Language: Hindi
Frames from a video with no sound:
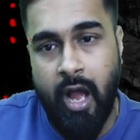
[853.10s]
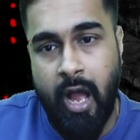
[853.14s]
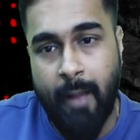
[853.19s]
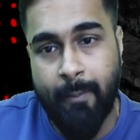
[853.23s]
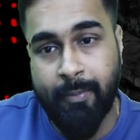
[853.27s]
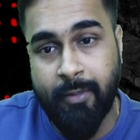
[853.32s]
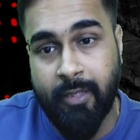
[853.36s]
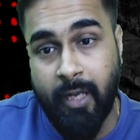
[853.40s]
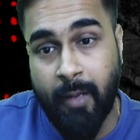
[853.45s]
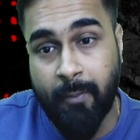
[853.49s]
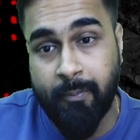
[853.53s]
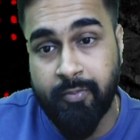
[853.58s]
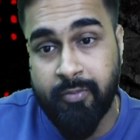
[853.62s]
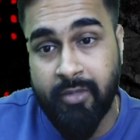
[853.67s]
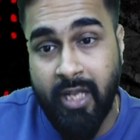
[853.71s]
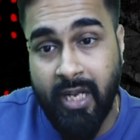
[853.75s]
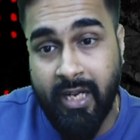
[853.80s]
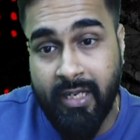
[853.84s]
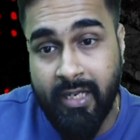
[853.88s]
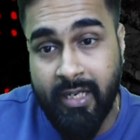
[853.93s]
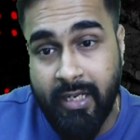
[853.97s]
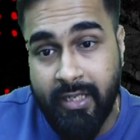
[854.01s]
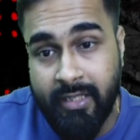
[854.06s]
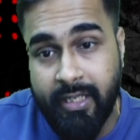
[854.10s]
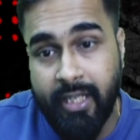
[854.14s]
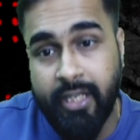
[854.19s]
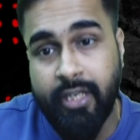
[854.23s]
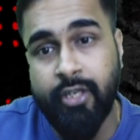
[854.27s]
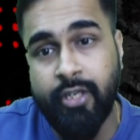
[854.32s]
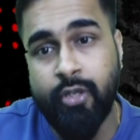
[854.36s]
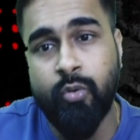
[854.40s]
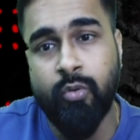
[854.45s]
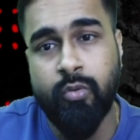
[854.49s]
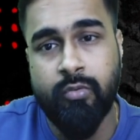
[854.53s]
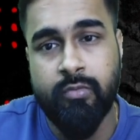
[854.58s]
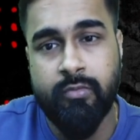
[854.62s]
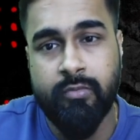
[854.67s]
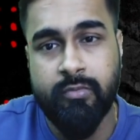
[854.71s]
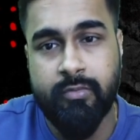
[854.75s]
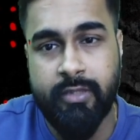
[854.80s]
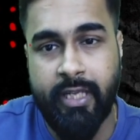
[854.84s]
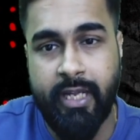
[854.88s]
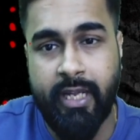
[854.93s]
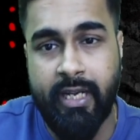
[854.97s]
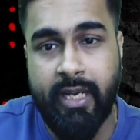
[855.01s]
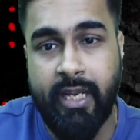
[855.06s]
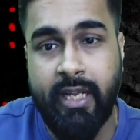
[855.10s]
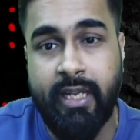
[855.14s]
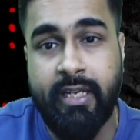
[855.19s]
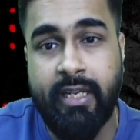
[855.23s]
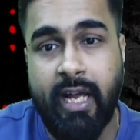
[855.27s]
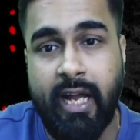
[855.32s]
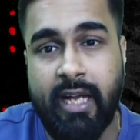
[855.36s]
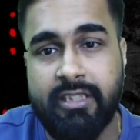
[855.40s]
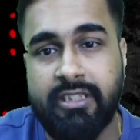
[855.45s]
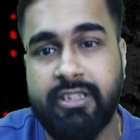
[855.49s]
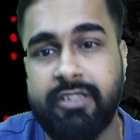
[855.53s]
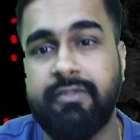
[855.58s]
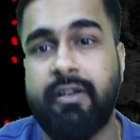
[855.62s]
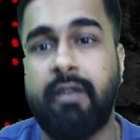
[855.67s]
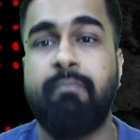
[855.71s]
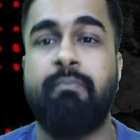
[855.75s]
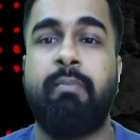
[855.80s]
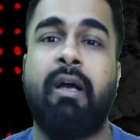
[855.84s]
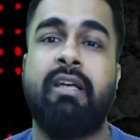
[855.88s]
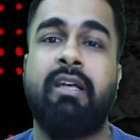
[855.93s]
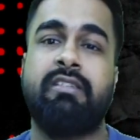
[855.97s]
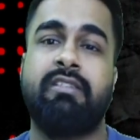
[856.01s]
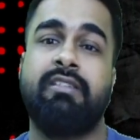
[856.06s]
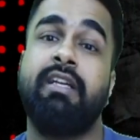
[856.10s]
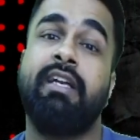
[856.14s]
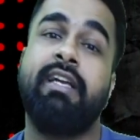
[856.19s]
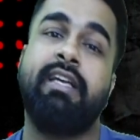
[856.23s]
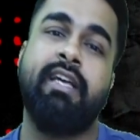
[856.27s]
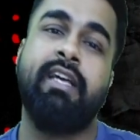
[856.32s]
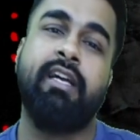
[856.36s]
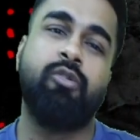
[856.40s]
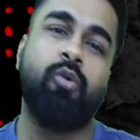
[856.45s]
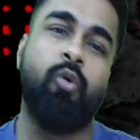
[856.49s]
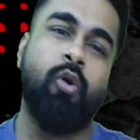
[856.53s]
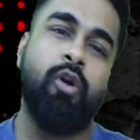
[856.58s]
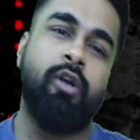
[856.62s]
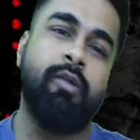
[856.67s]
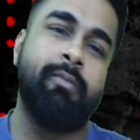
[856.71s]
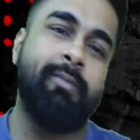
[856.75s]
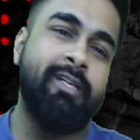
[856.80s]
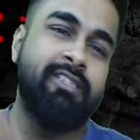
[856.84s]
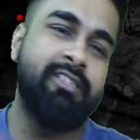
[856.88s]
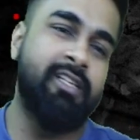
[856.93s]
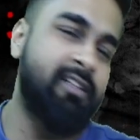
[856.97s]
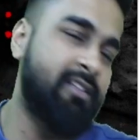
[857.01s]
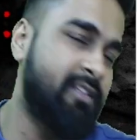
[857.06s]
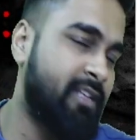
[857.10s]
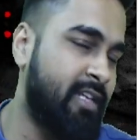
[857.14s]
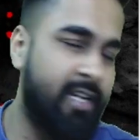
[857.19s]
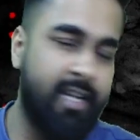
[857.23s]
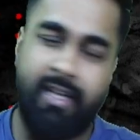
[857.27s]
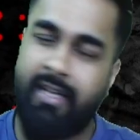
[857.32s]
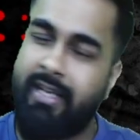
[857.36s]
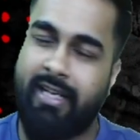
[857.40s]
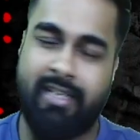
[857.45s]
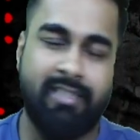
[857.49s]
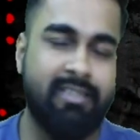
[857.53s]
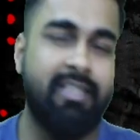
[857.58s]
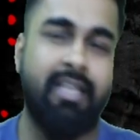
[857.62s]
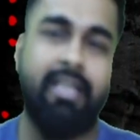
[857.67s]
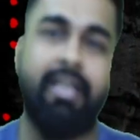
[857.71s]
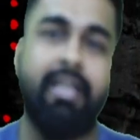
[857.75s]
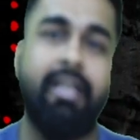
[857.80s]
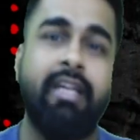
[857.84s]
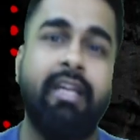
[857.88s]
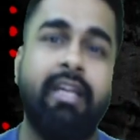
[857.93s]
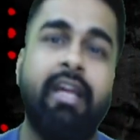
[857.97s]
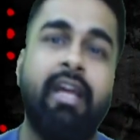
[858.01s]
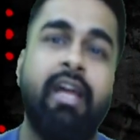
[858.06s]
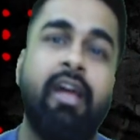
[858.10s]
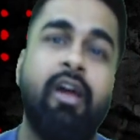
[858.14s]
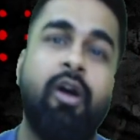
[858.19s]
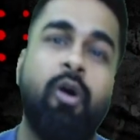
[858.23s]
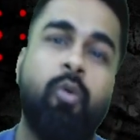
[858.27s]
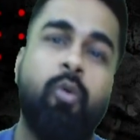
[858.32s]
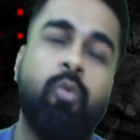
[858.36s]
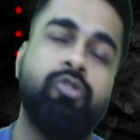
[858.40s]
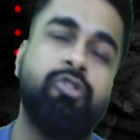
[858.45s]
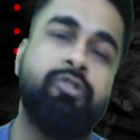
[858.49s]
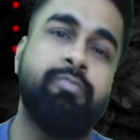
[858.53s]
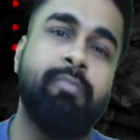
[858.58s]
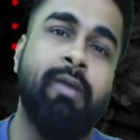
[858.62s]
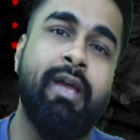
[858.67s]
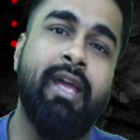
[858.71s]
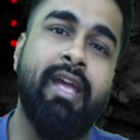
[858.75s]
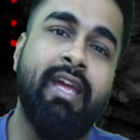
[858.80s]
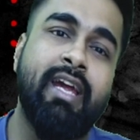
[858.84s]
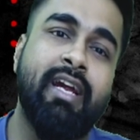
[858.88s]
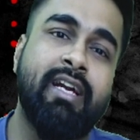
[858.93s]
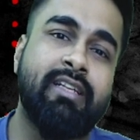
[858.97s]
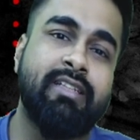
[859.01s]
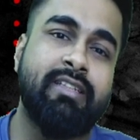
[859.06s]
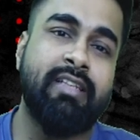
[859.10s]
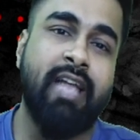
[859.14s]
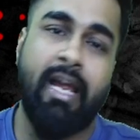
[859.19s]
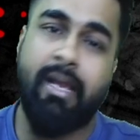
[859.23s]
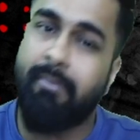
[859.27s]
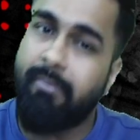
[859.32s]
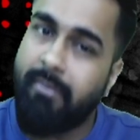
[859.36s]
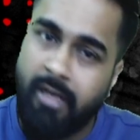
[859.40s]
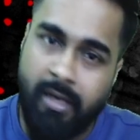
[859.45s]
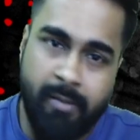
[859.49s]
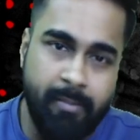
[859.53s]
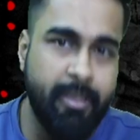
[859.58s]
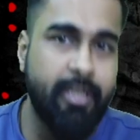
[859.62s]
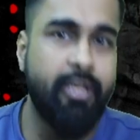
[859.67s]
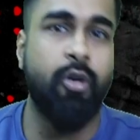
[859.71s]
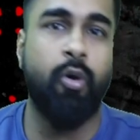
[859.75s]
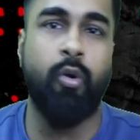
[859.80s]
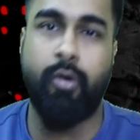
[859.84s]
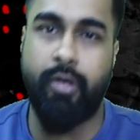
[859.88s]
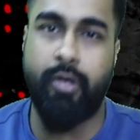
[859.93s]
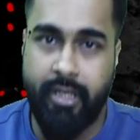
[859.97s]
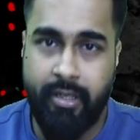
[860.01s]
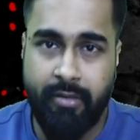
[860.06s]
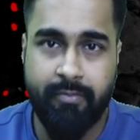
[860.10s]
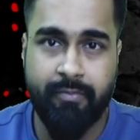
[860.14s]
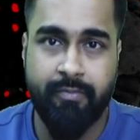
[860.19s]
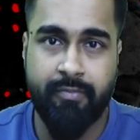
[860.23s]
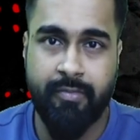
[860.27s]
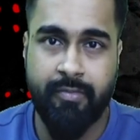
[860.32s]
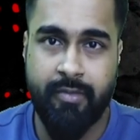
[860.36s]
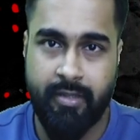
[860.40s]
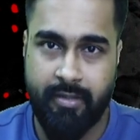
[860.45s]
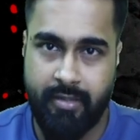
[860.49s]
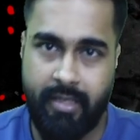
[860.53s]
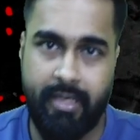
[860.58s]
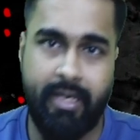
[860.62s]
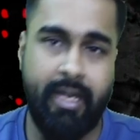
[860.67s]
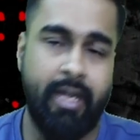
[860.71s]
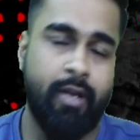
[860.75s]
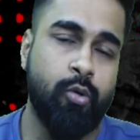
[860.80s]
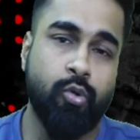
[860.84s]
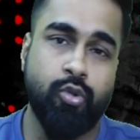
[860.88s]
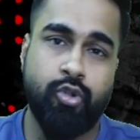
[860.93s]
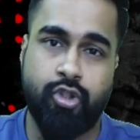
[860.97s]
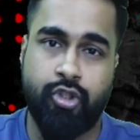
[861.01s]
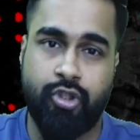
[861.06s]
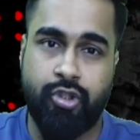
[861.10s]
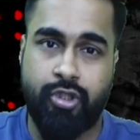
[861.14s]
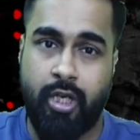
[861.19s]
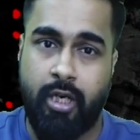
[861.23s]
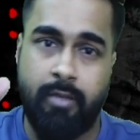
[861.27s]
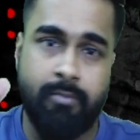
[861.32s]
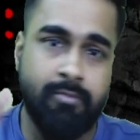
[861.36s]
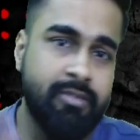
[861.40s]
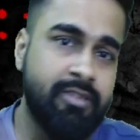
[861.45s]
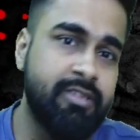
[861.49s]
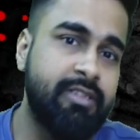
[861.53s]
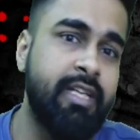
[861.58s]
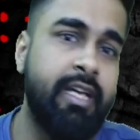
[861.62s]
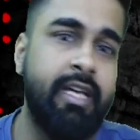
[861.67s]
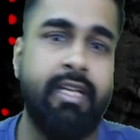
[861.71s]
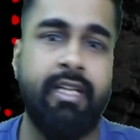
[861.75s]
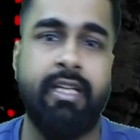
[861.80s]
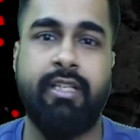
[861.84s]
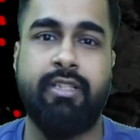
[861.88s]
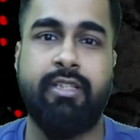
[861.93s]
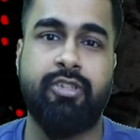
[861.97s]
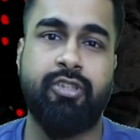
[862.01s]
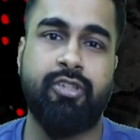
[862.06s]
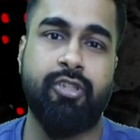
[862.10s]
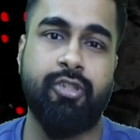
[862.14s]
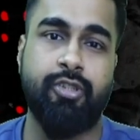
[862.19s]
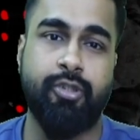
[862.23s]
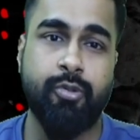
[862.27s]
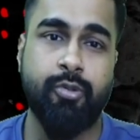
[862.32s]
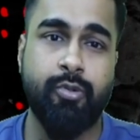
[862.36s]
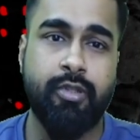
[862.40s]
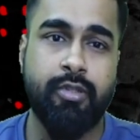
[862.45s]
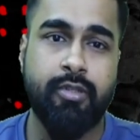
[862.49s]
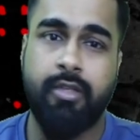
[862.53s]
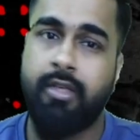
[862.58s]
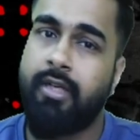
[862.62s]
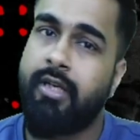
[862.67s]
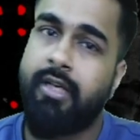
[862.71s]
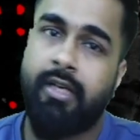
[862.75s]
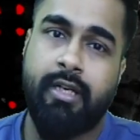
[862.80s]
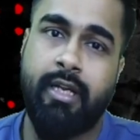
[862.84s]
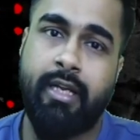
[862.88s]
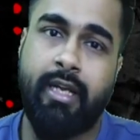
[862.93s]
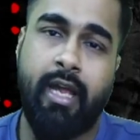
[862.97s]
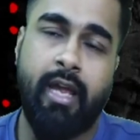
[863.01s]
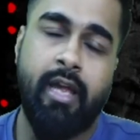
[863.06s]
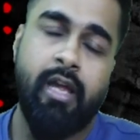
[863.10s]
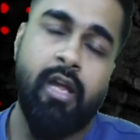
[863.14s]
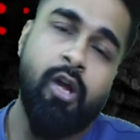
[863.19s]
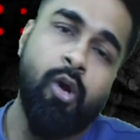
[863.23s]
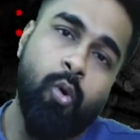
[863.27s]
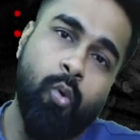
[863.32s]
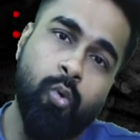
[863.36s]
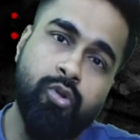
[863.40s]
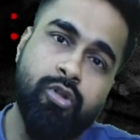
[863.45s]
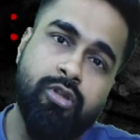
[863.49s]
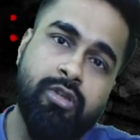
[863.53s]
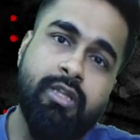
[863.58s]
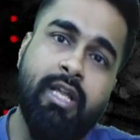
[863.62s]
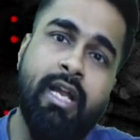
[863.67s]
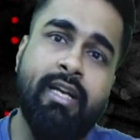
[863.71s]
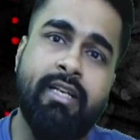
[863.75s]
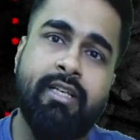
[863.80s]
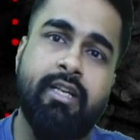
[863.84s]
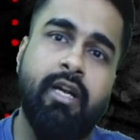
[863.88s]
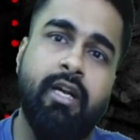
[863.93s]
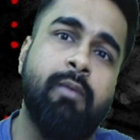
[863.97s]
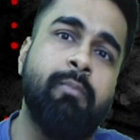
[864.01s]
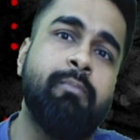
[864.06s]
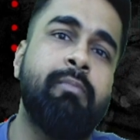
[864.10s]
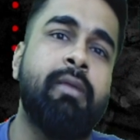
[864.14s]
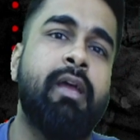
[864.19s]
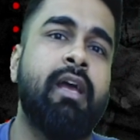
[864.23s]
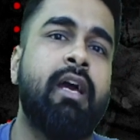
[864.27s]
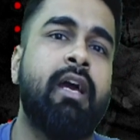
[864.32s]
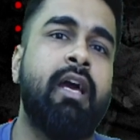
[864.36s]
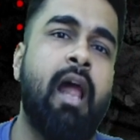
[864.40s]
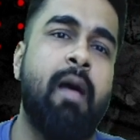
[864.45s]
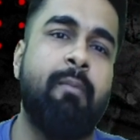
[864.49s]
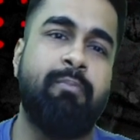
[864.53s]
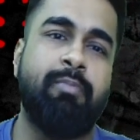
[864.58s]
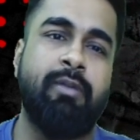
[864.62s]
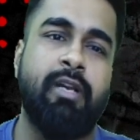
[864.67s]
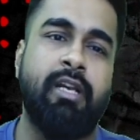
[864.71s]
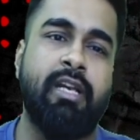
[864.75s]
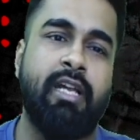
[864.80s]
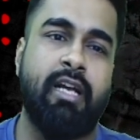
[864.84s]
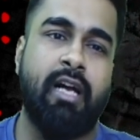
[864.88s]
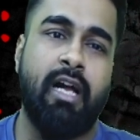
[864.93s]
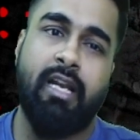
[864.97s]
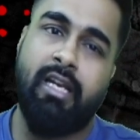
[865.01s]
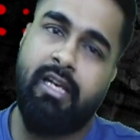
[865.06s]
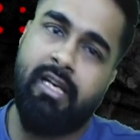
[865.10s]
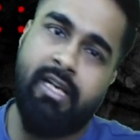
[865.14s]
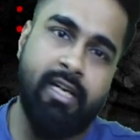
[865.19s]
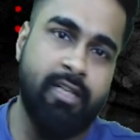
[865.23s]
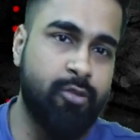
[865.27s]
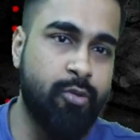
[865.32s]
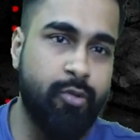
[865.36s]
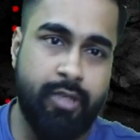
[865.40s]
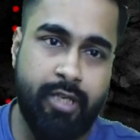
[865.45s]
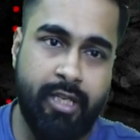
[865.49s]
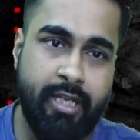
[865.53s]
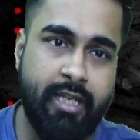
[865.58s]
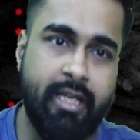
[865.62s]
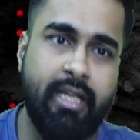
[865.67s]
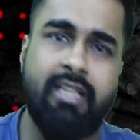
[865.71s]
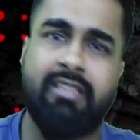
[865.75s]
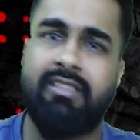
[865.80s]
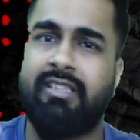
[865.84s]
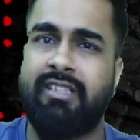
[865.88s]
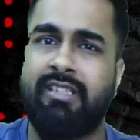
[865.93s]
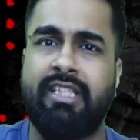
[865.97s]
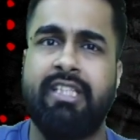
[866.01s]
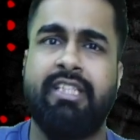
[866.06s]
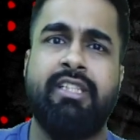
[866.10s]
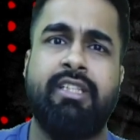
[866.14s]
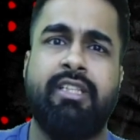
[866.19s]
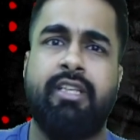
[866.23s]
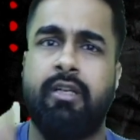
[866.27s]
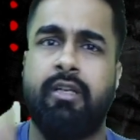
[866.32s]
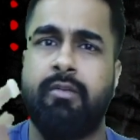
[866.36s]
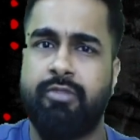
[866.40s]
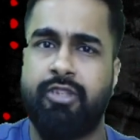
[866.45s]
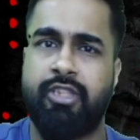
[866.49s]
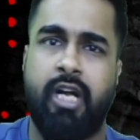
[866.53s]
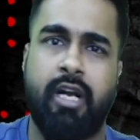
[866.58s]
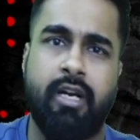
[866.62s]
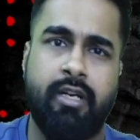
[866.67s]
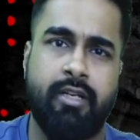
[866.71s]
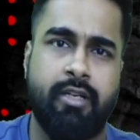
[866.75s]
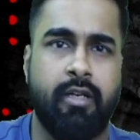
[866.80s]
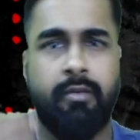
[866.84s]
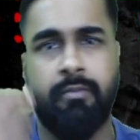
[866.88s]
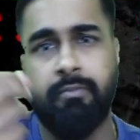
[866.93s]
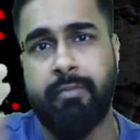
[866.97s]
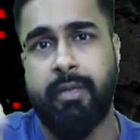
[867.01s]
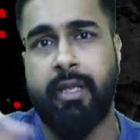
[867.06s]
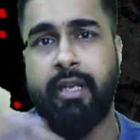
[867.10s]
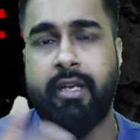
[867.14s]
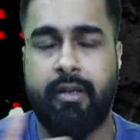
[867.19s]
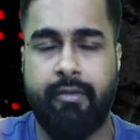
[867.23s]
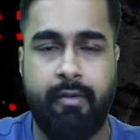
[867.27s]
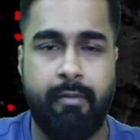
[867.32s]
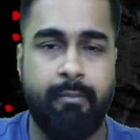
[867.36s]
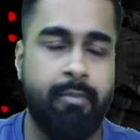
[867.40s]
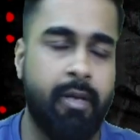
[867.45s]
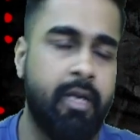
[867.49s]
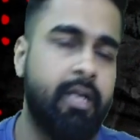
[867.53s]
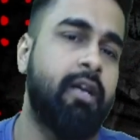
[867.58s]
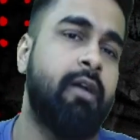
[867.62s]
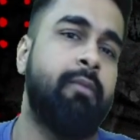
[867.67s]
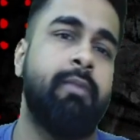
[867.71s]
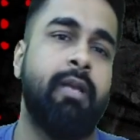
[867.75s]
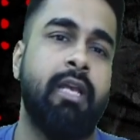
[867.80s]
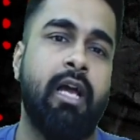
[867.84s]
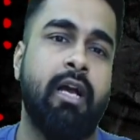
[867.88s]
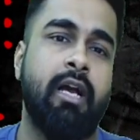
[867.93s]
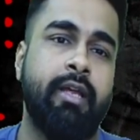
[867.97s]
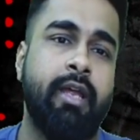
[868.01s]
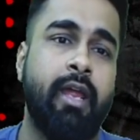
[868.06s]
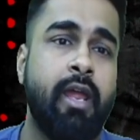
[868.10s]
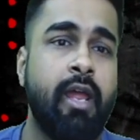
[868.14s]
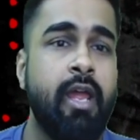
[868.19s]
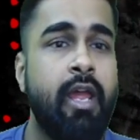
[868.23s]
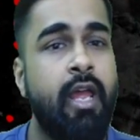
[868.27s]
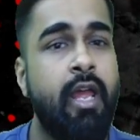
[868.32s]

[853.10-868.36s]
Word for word: अब कब तक कंटिन्यू ये नहीं कि आजीवन पास नहीं किया तो ओल्ड में ही चलते रहेंगे ऐसा नहीं उसमें एक टाइम लिमिट होगी ठीक है कुछ टर्म्स देगी इंस्टीट्यूट ठीक है उतने टर्म में अगर आपने निकाल लिया तो ठीक है जैसे तीन टर्म चार टर्म में नवंबर का मिला के